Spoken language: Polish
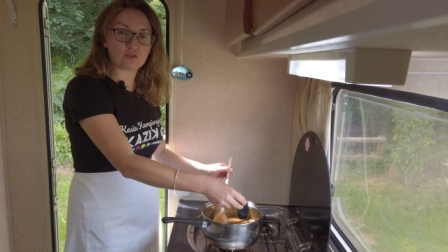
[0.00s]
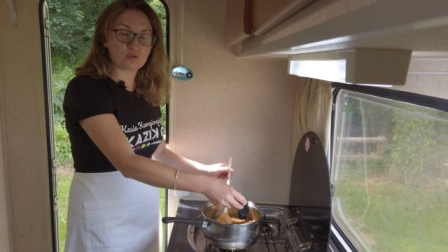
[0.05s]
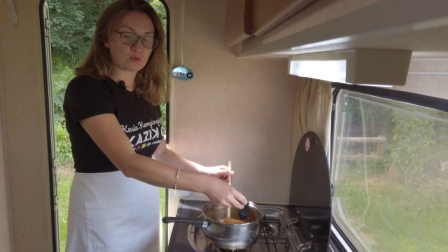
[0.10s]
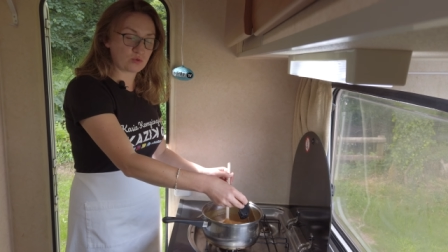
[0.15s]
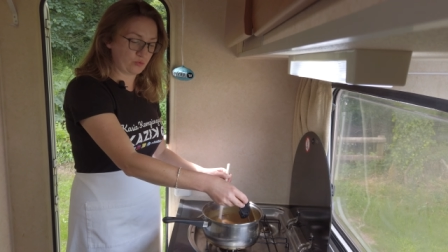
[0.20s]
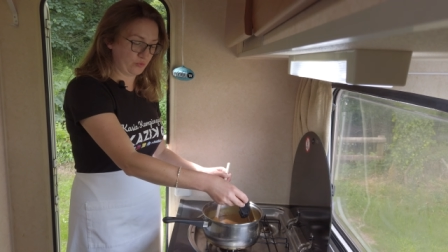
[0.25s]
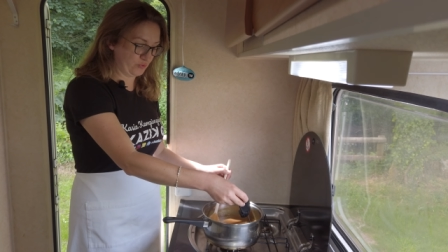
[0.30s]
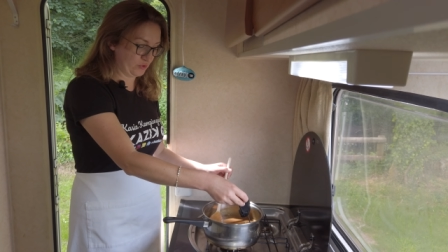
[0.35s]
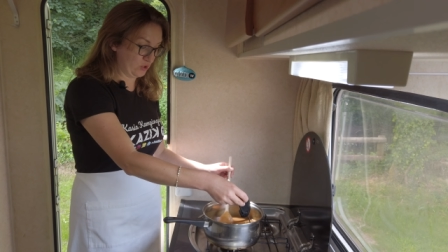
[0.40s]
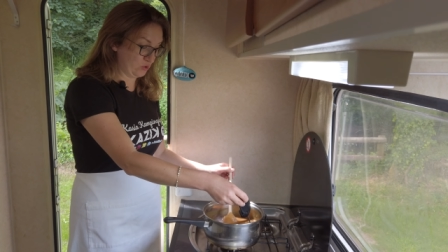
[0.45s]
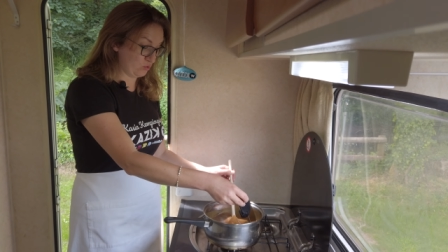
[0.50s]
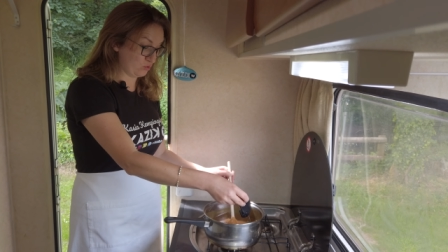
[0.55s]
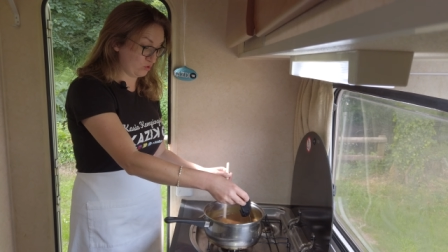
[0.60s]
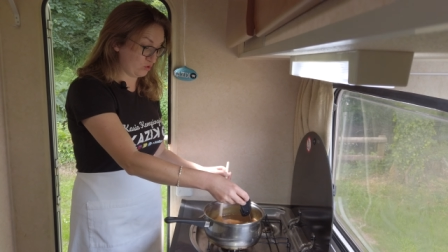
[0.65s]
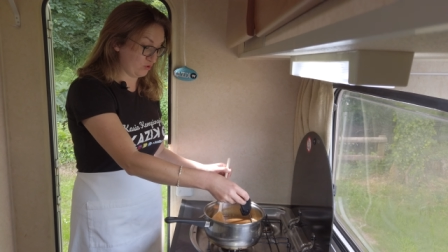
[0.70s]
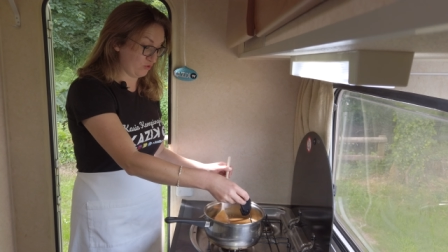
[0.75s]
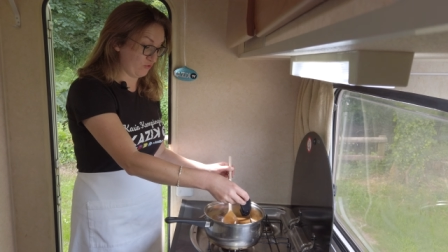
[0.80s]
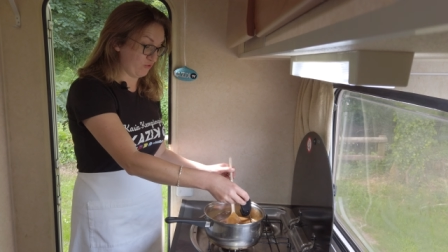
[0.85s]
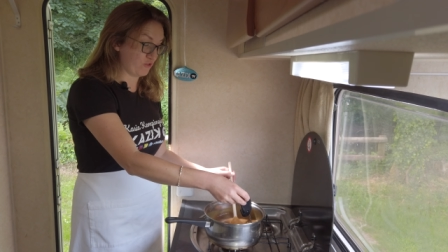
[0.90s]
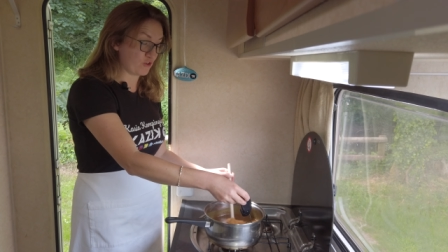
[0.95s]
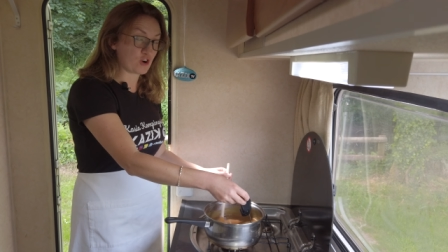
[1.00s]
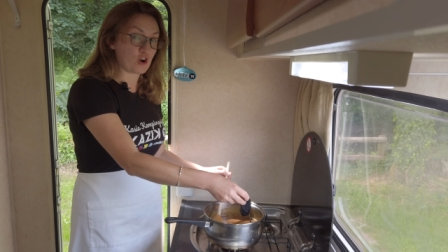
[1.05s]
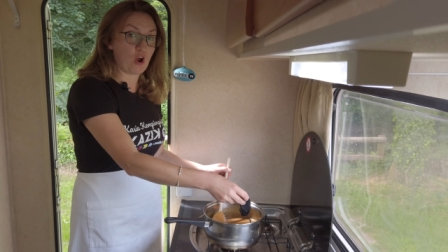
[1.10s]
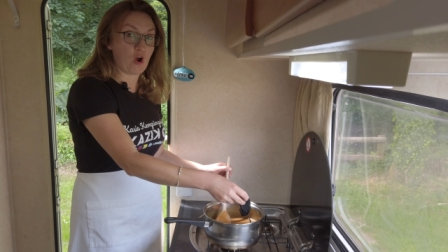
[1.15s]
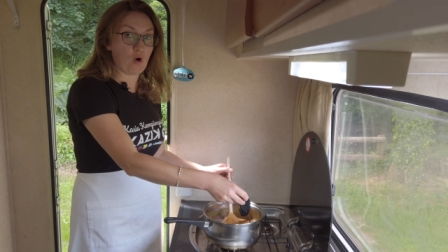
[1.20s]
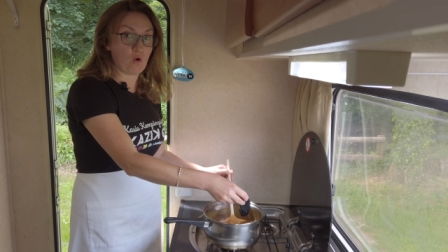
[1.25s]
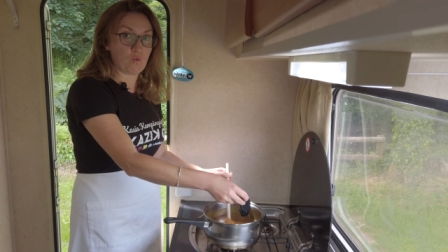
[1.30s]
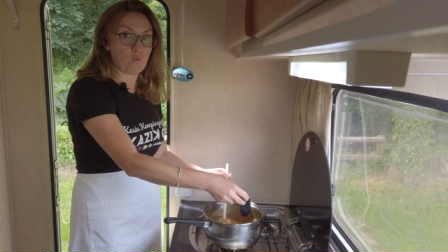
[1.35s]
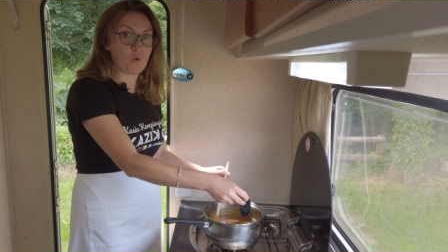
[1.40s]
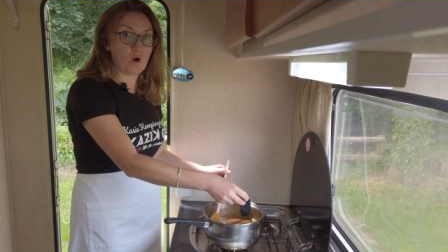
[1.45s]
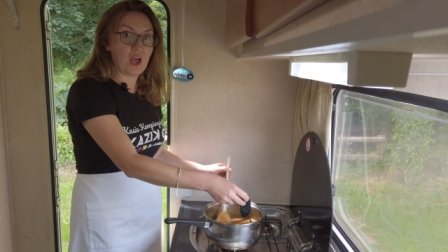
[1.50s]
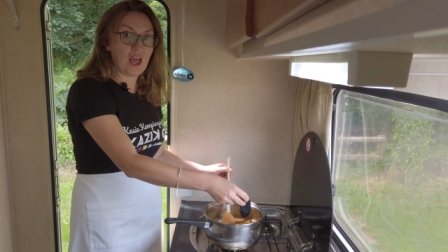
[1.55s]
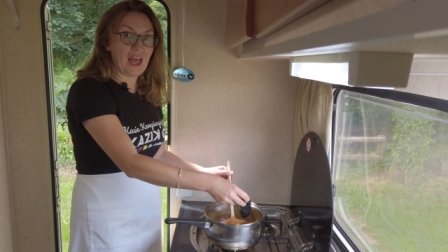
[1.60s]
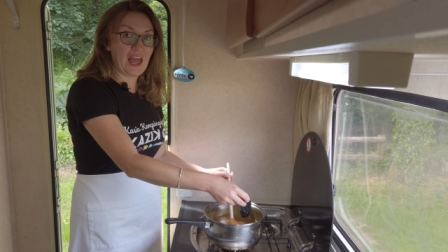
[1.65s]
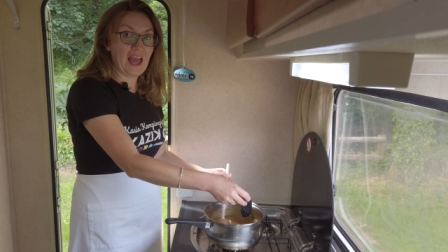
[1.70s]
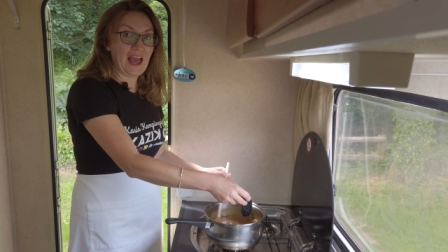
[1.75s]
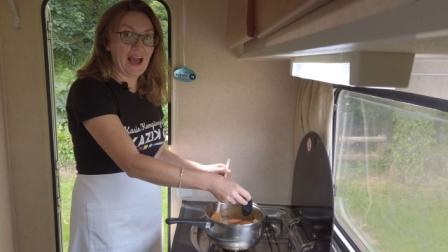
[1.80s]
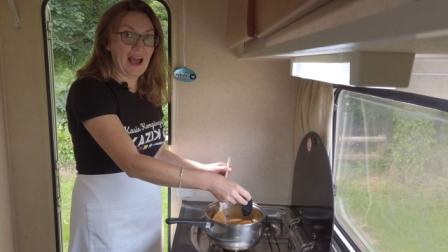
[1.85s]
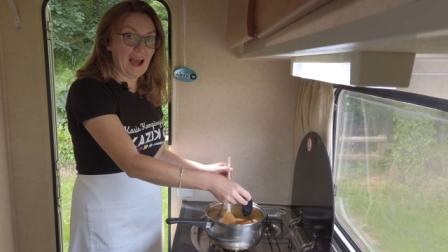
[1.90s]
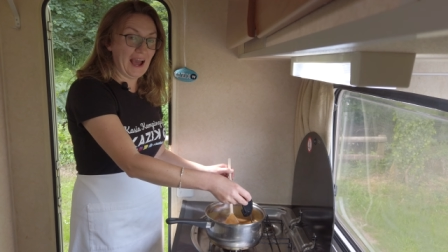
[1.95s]
krówki już wrą,
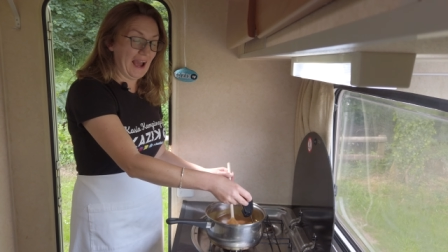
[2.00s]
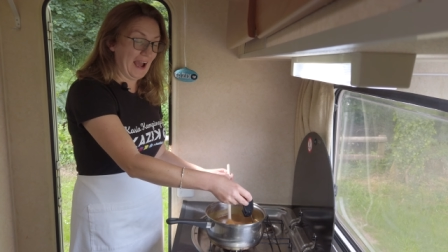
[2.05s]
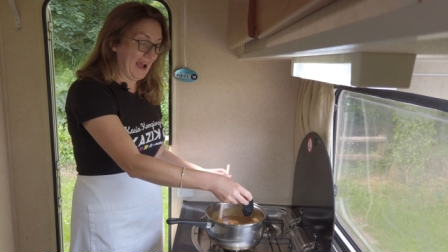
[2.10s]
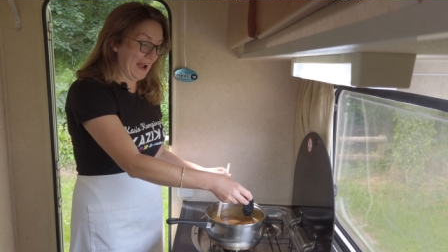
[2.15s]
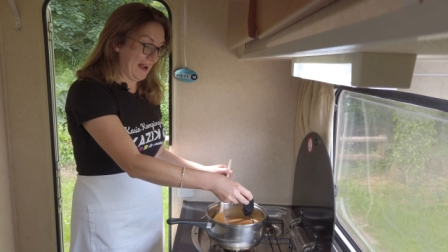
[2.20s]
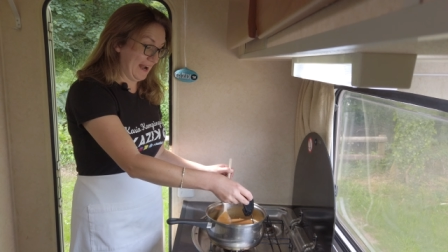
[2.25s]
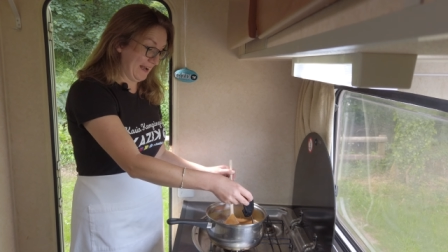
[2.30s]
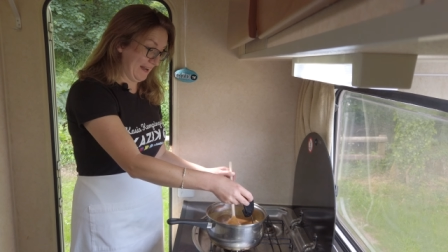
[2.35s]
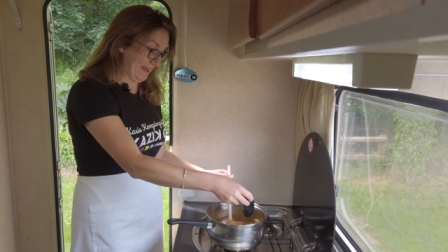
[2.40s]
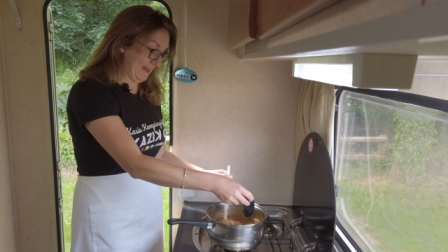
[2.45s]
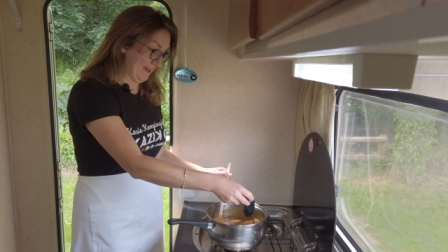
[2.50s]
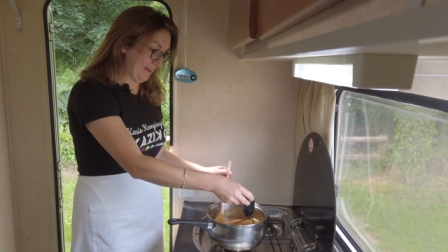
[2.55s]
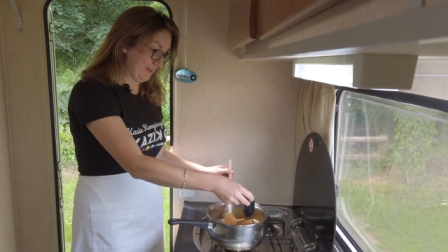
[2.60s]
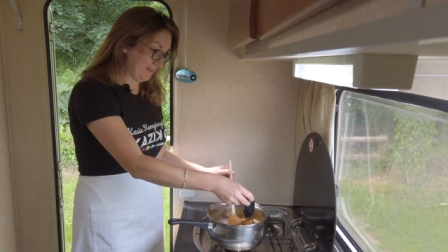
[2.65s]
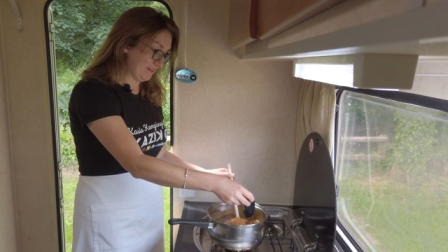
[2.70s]
ale